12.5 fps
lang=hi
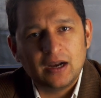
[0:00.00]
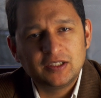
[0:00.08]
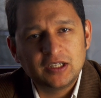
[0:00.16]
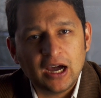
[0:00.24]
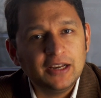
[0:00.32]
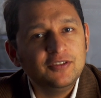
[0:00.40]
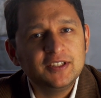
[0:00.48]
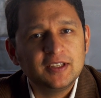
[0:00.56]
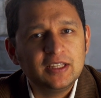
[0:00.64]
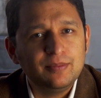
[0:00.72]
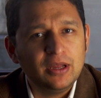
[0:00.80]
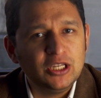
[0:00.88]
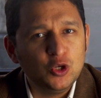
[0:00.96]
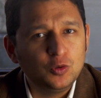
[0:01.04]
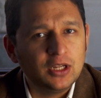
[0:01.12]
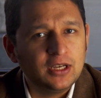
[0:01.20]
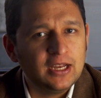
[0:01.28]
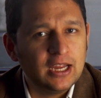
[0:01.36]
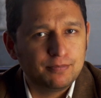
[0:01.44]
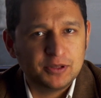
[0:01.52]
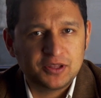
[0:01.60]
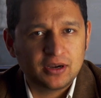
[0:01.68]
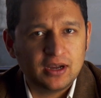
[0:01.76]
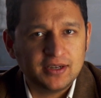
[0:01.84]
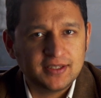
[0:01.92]
18वीं सदी में न्यूटन ने एक
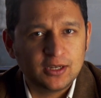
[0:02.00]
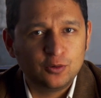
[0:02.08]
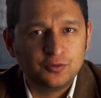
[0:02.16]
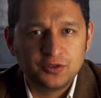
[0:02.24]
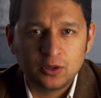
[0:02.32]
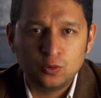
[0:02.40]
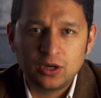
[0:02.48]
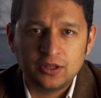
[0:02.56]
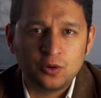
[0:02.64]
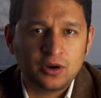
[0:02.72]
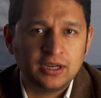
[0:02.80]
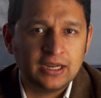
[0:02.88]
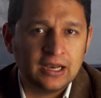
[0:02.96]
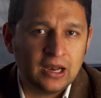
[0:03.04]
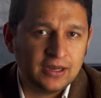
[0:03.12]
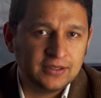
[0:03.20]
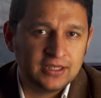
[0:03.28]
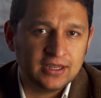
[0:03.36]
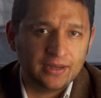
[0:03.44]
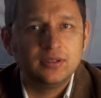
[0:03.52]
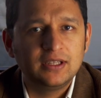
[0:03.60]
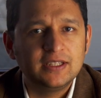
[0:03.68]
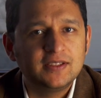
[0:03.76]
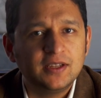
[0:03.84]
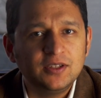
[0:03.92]
पत्रकार से गुफ्तगु के दौरान ऐलान किया
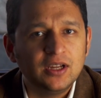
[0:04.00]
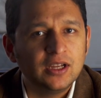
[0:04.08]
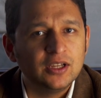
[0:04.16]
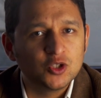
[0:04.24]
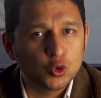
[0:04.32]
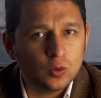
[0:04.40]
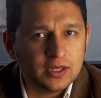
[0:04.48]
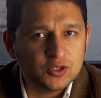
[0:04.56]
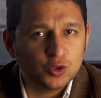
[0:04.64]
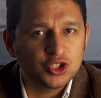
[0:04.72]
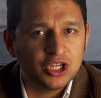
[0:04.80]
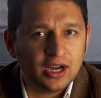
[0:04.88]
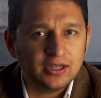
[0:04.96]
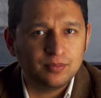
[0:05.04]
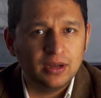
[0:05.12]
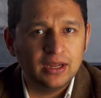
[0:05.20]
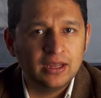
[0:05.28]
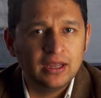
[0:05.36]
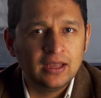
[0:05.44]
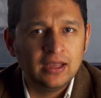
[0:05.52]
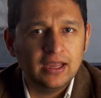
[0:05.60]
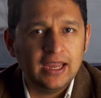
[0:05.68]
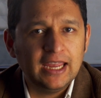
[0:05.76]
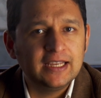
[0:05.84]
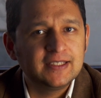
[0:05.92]
कि सन 1666
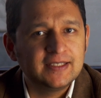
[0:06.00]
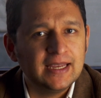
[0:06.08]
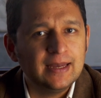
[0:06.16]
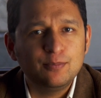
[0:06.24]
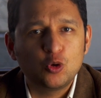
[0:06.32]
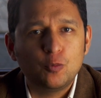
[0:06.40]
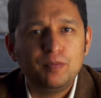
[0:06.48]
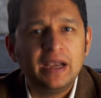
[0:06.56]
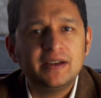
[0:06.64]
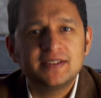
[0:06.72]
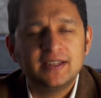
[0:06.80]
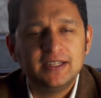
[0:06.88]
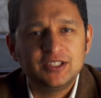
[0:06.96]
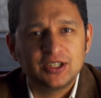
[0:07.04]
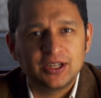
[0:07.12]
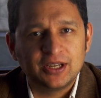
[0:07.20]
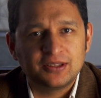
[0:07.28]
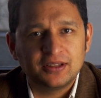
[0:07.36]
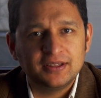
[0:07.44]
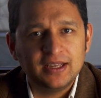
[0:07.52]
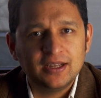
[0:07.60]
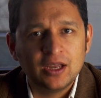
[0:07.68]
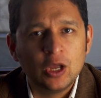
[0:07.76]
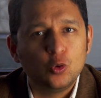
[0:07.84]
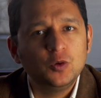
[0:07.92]
में एक सेब को पेड़ से नीचे गिरता
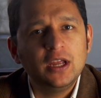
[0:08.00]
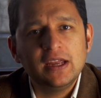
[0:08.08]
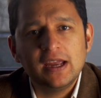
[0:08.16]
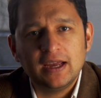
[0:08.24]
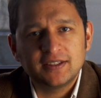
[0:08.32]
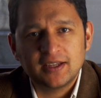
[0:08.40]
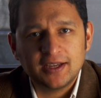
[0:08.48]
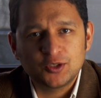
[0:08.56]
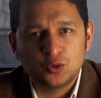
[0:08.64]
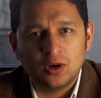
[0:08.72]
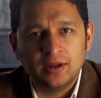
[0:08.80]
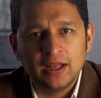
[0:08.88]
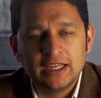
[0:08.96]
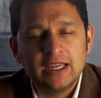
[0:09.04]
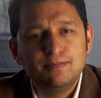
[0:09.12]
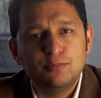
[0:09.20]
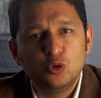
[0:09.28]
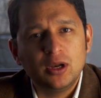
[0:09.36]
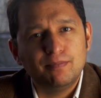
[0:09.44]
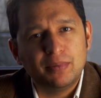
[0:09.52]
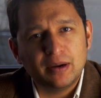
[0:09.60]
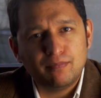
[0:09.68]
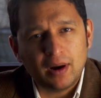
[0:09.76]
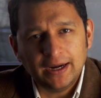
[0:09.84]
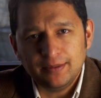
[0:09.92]
देख उन्हें यह एहसास हुआ कि पूरे
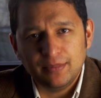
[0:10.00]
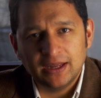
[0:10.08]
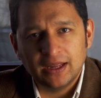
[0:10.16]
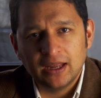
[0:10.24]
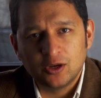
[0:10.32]
ब्रह्मांड में